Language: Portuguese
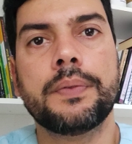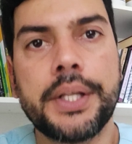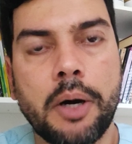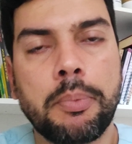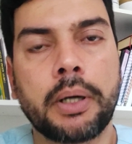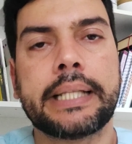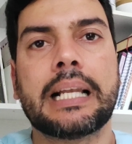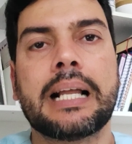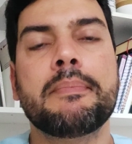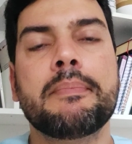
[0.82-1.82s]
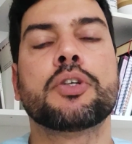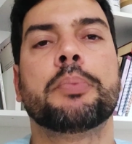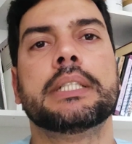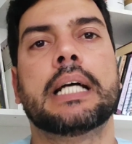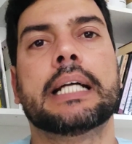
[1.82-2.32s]
Daniel Portela, médico
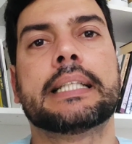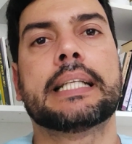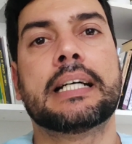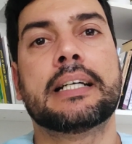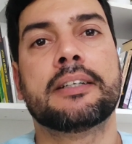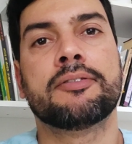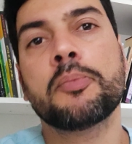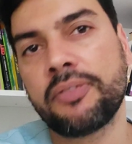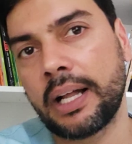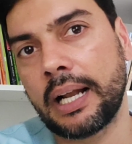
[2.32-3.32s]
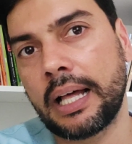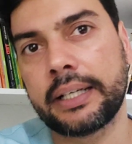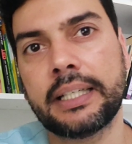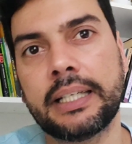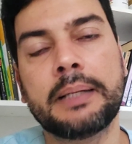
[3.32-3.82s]
pediatra. Vamos falar
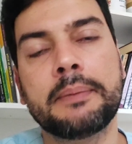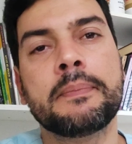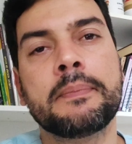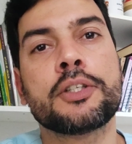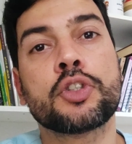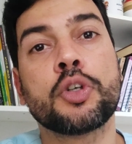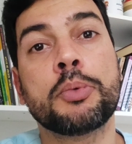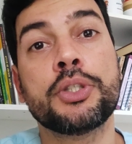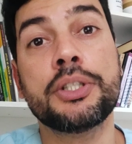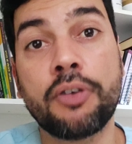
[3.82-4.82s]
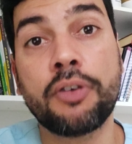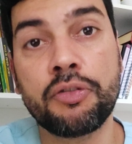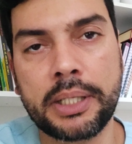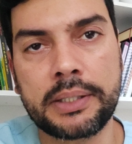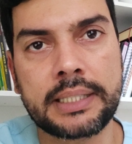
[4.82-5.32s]
aqui sobre o
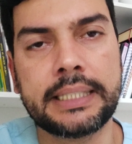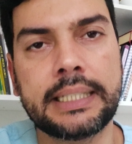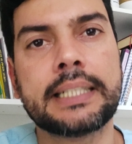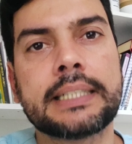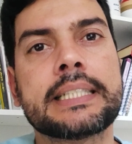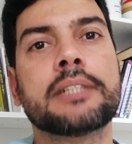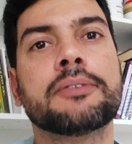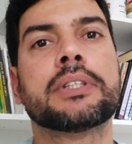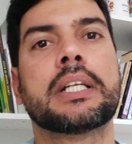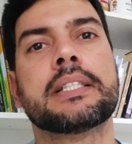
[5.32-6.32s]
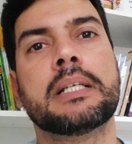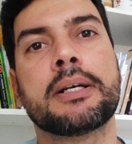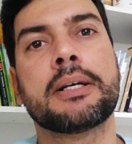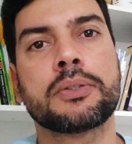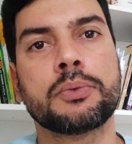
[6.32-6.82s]
desenvolvimento das crianças e eu vou trazer
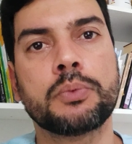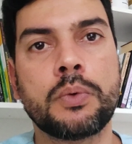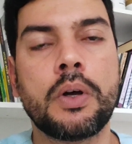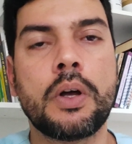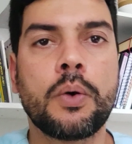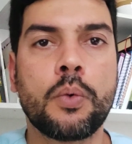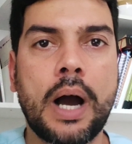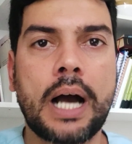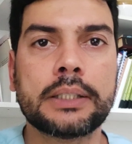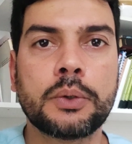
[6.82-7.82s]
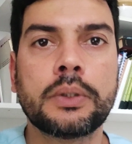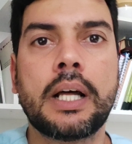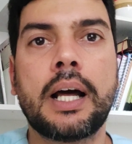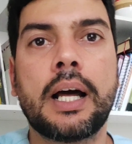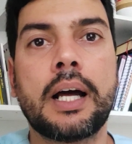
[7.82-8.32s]
mais um quadro
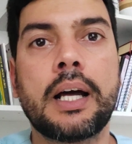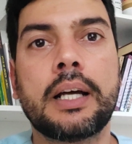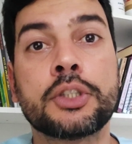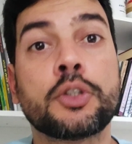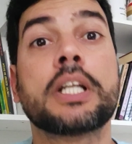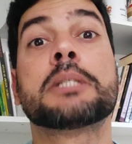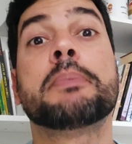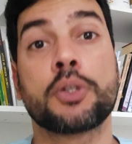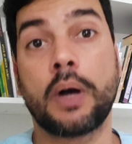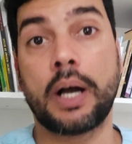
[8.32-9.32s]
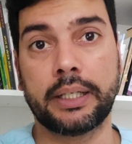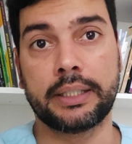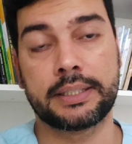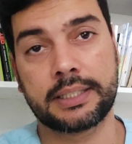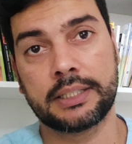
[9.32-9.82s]
da histórias
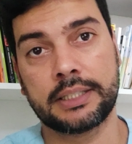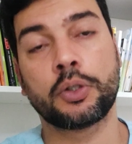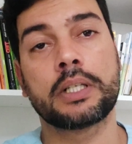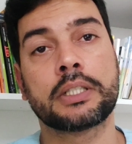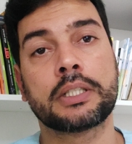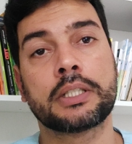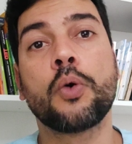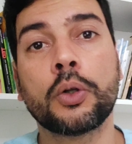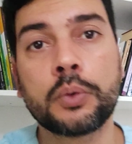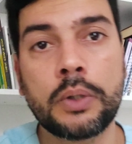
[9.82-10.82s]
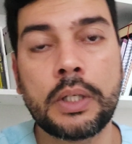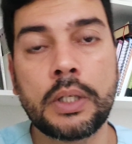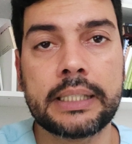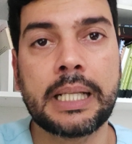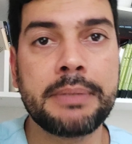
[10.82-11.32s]
pessoais, histórias que eu conto
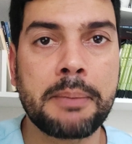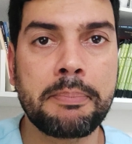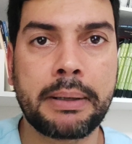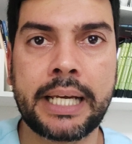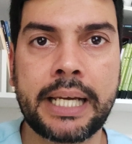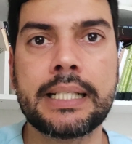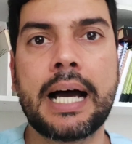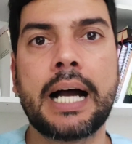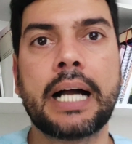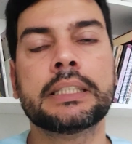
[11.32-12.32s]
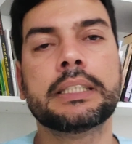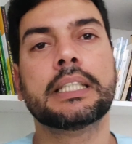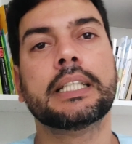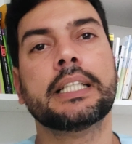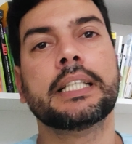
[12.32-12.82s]
da minha
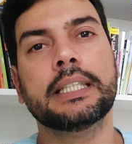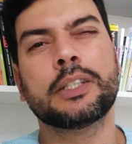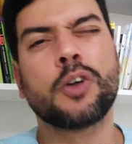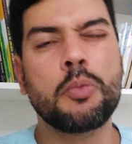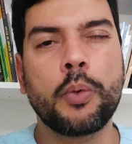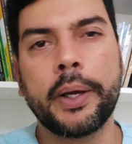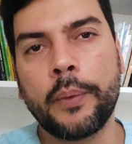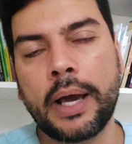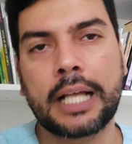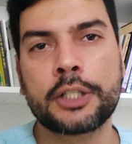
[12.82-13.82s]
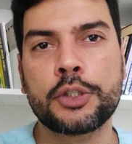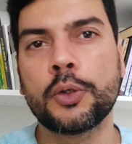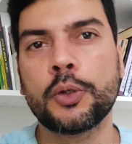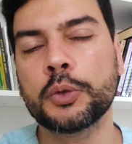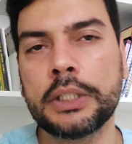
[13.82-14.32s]
paternidade e como eu
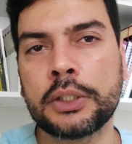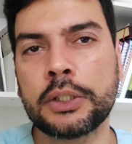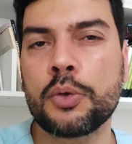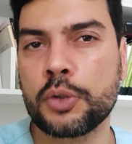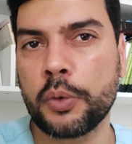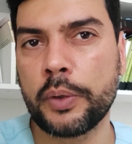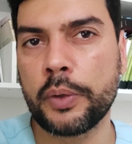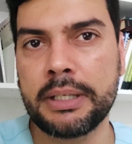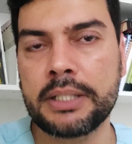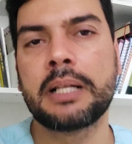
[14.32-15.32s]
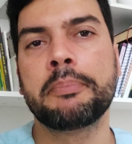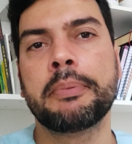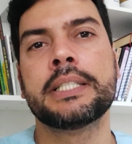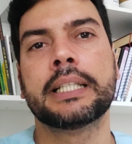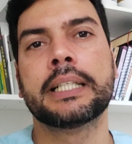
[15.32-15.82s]
relaciono isso com os conhecimentos da
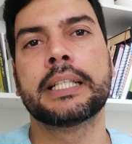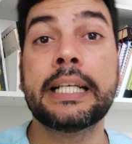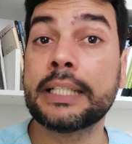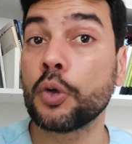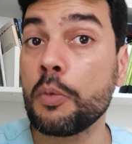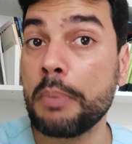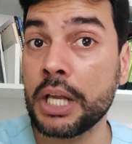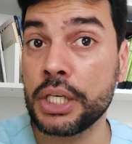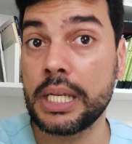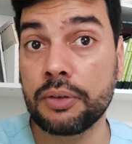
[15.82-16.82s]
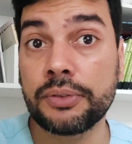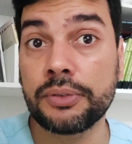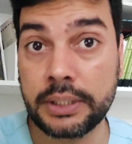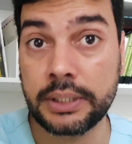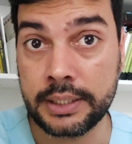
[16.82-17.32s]
pediatria e tento compartilhar com
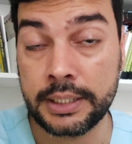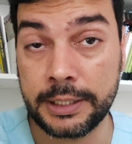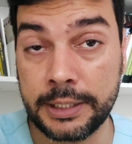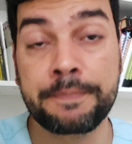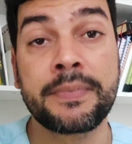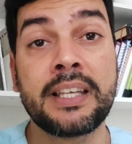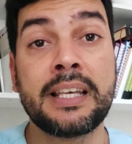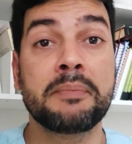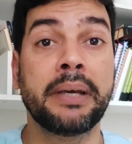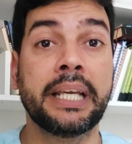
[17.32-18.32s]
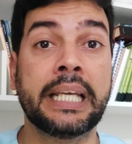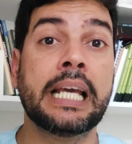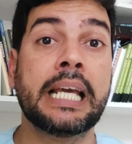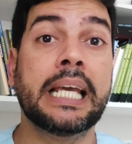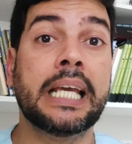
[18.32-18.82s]
vocês aqui. Bem,
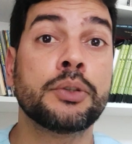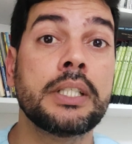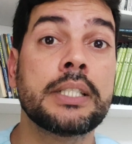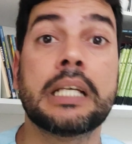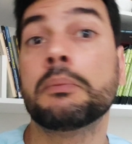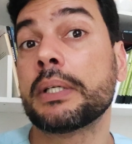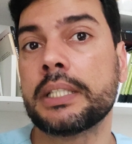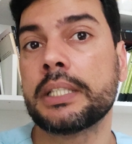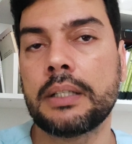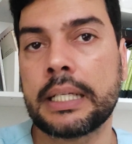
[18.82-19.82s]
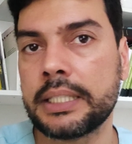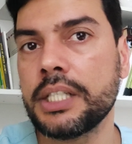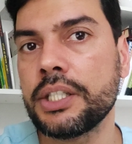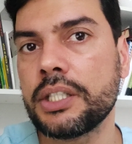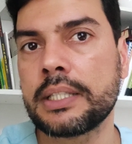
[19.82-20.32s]
eu utilizei uma, a
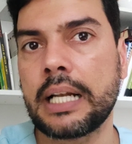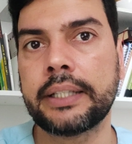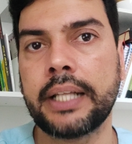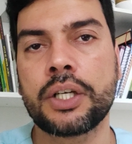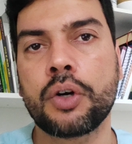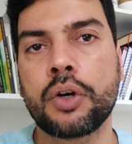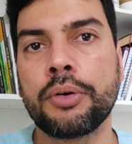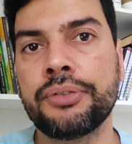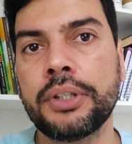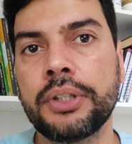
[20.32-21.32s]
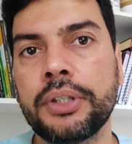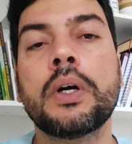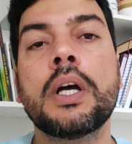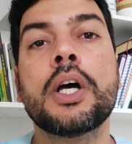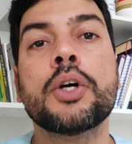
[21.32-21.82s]
seguinte estratégia com meu filho